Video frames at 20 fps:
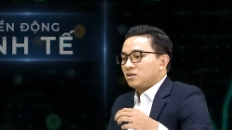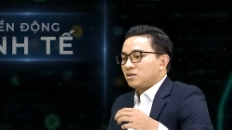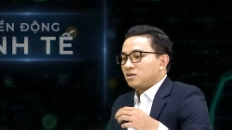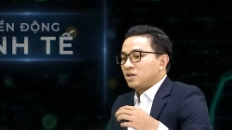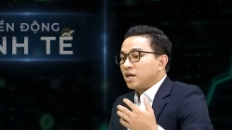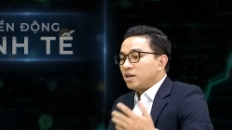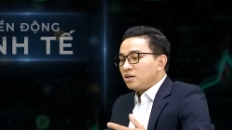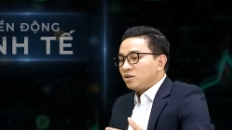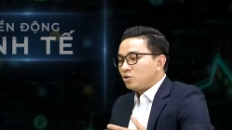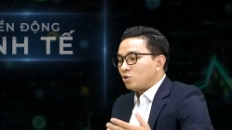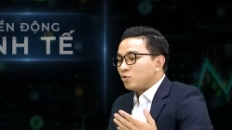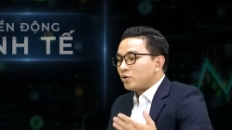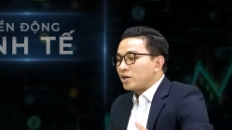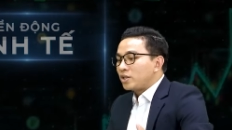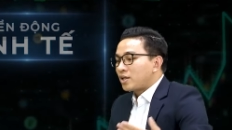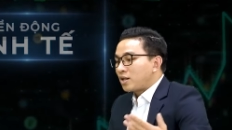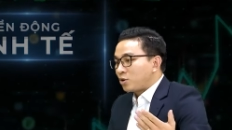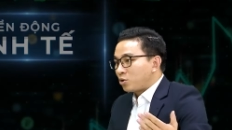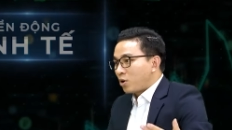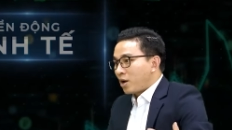đến chu kỳ
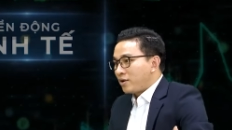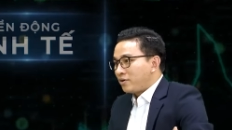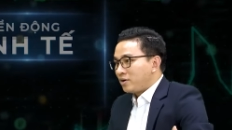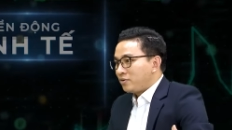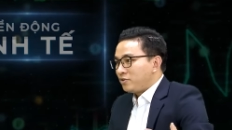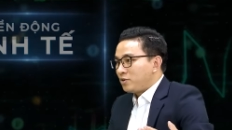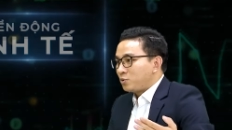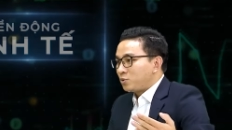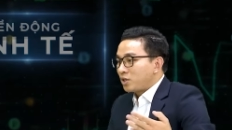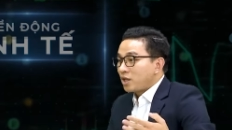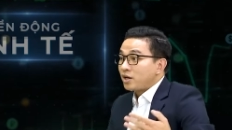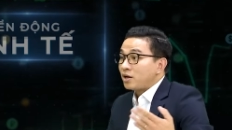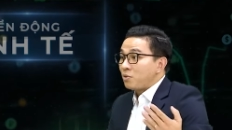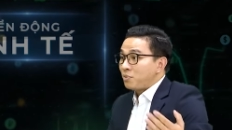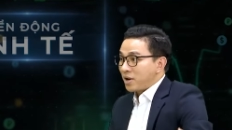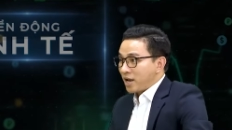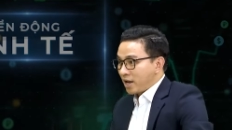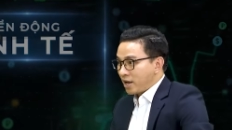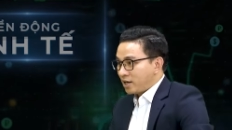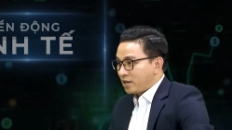thanh toán ví dụ T
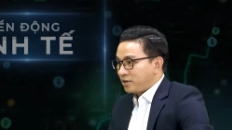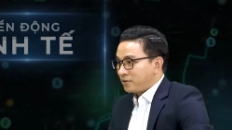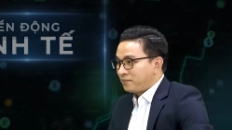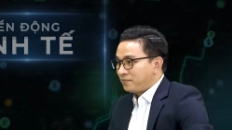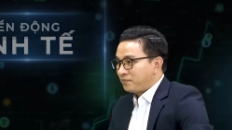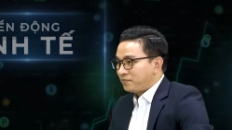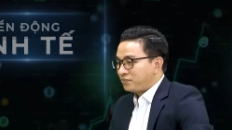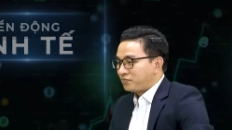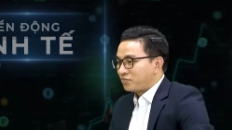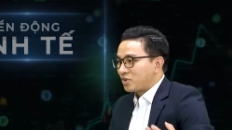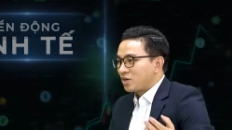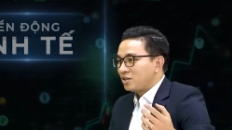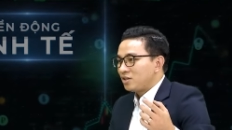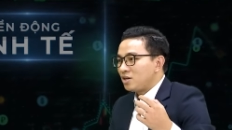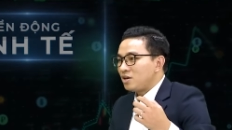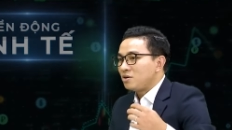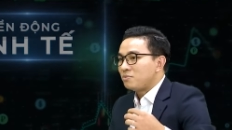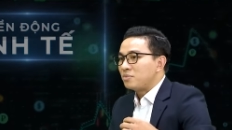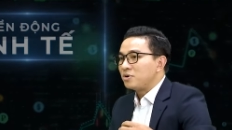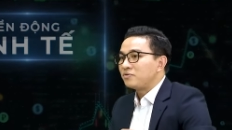cộng 2
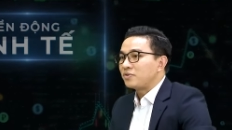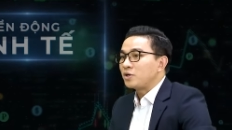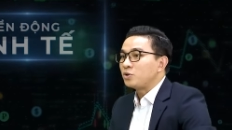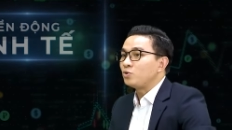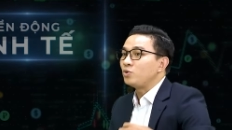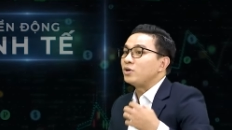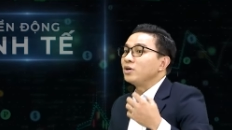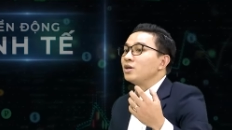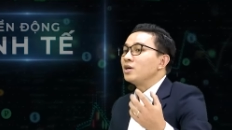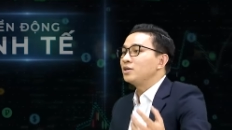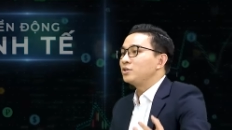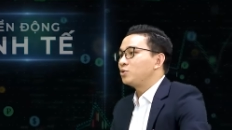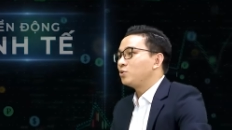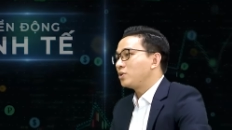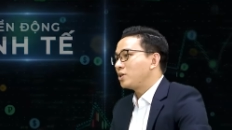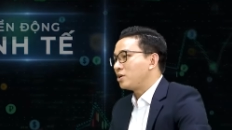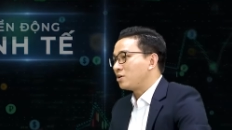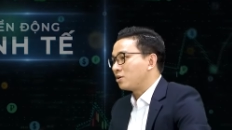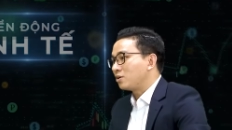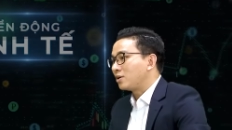thì mới phải chuyển hết số
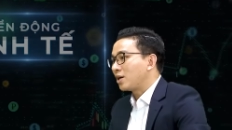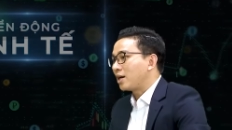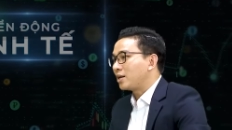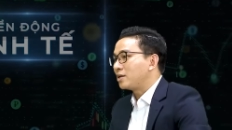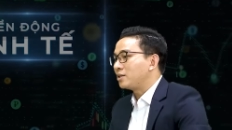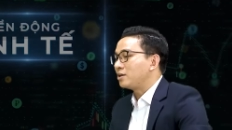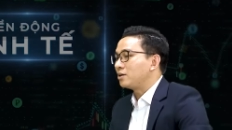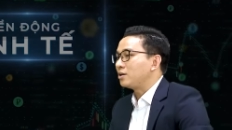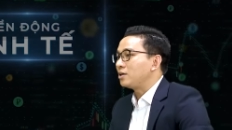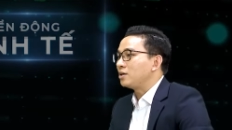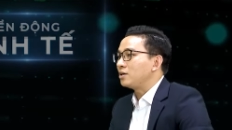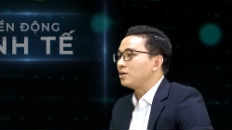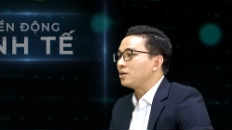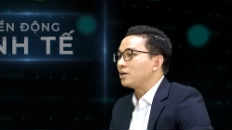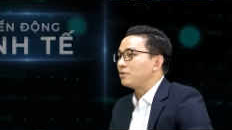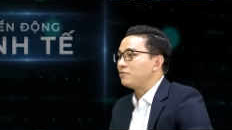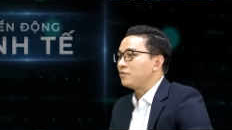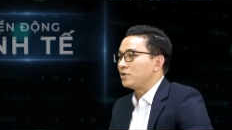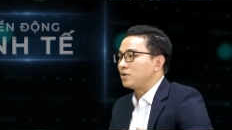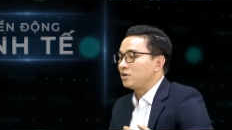tiền còn lại để thực hiện
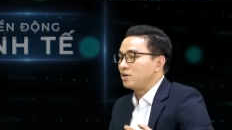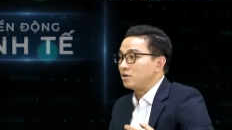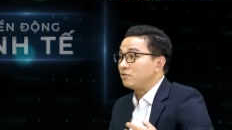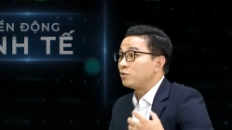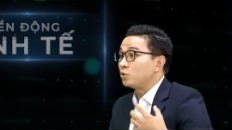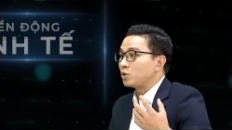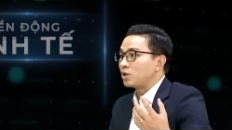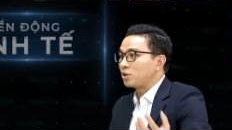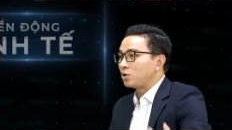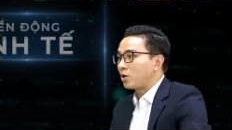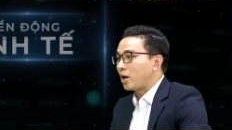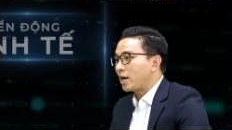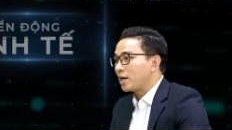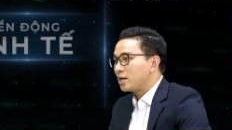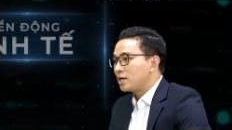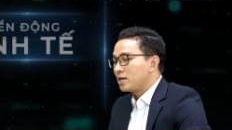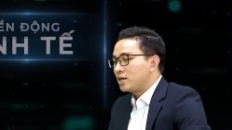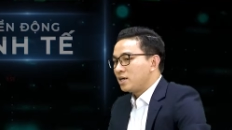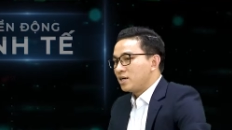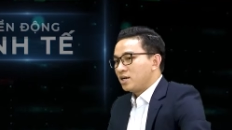cái việc nghĩa vụ thanh toán
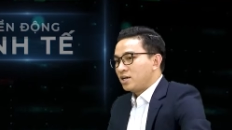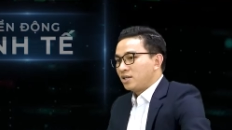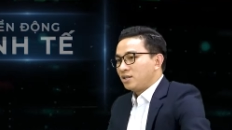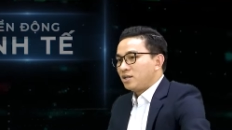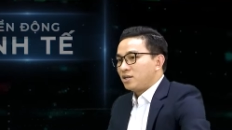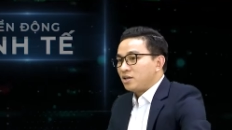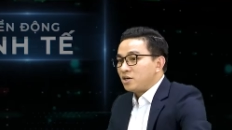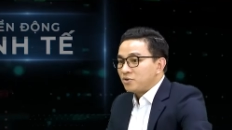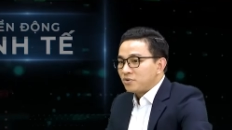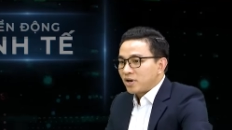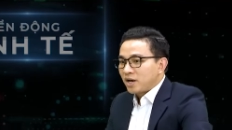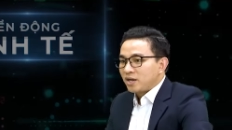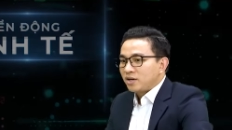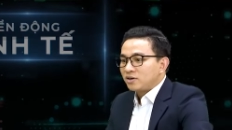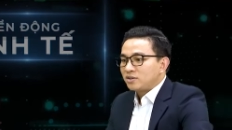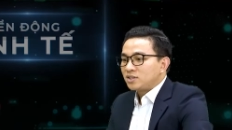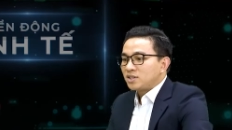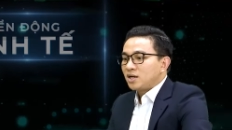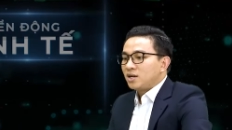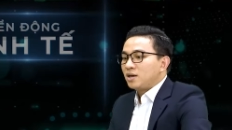thì điều này
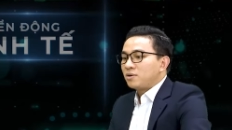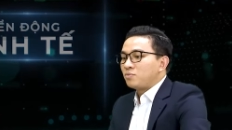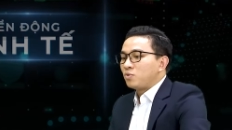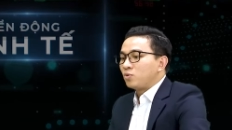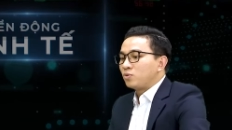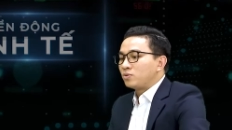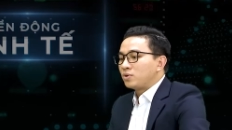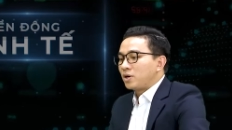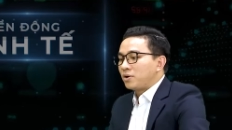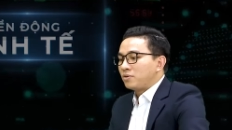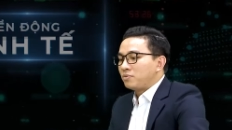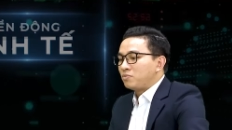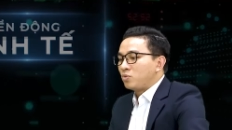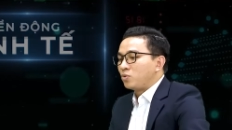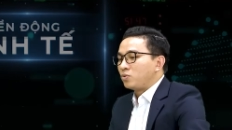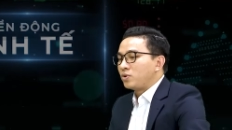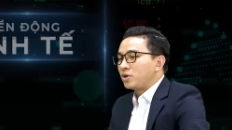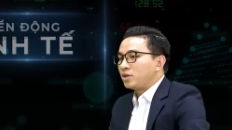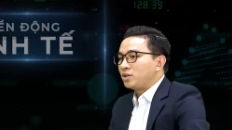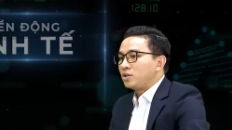nó sẽ là một trong
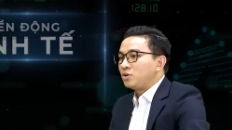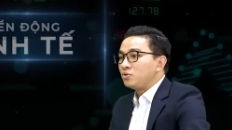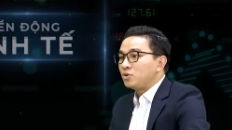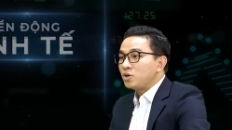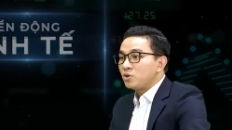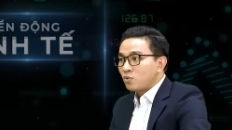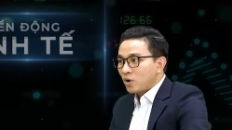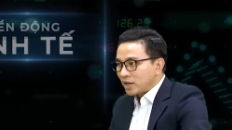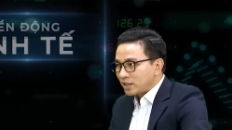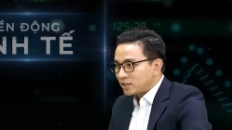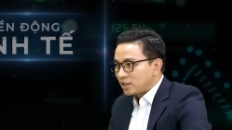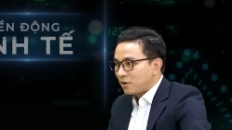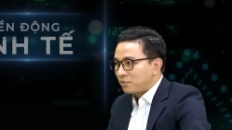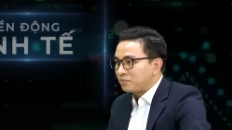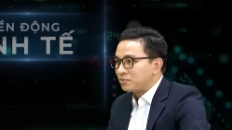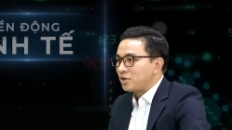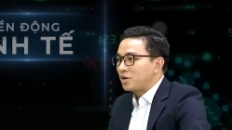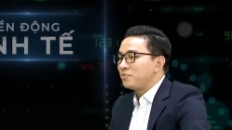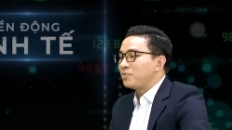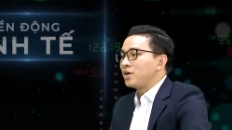một cái tiêu chí quan
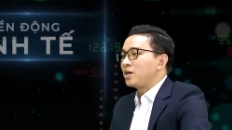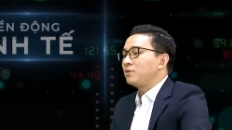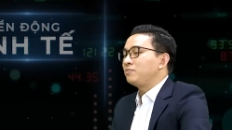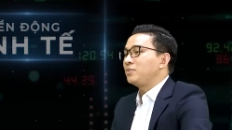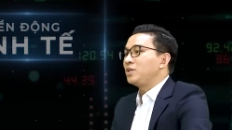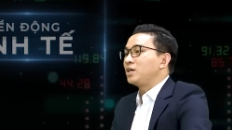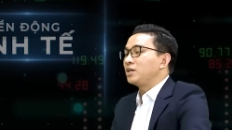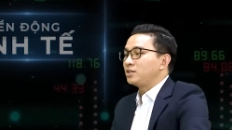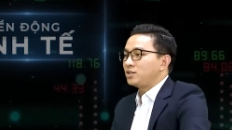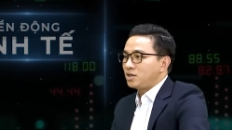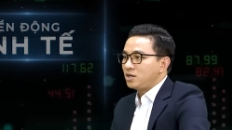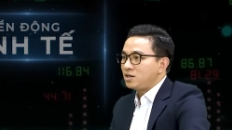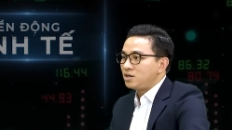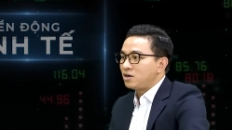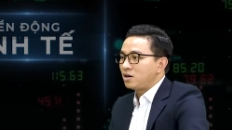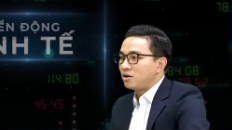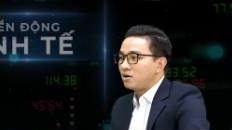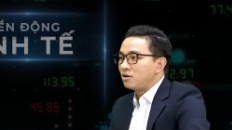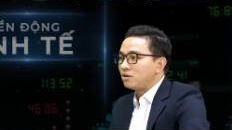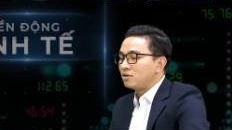trọng để mà
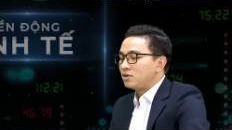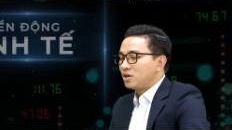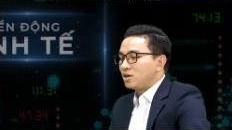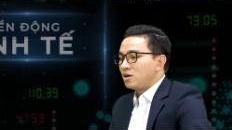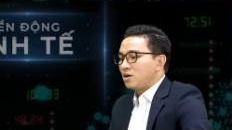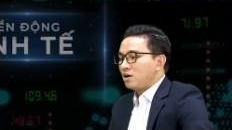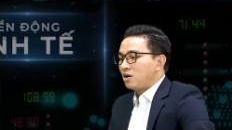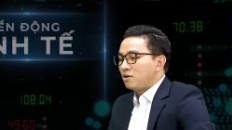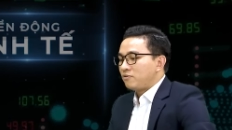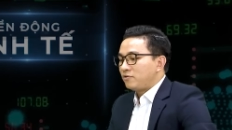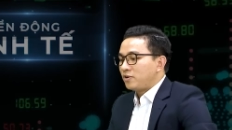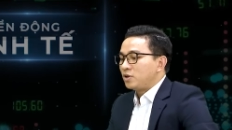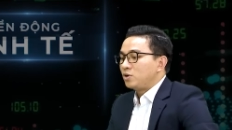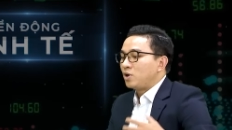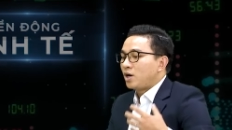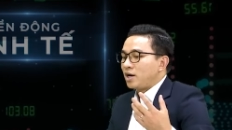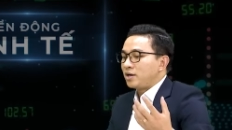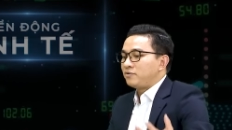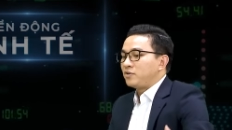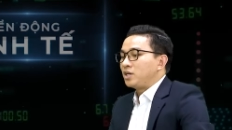FTSE họ họ phân
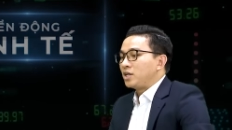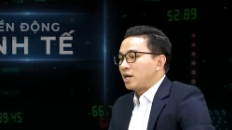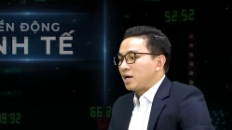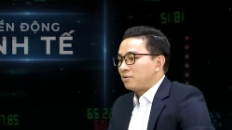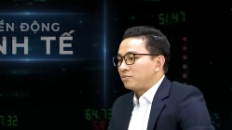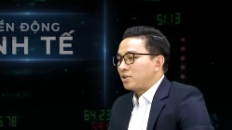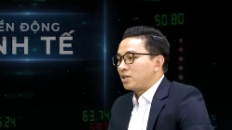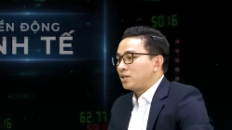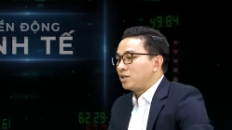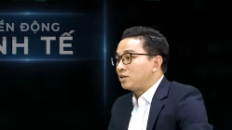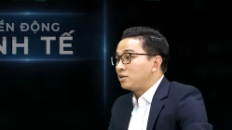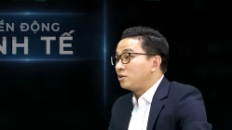loại Việt Nam thành thị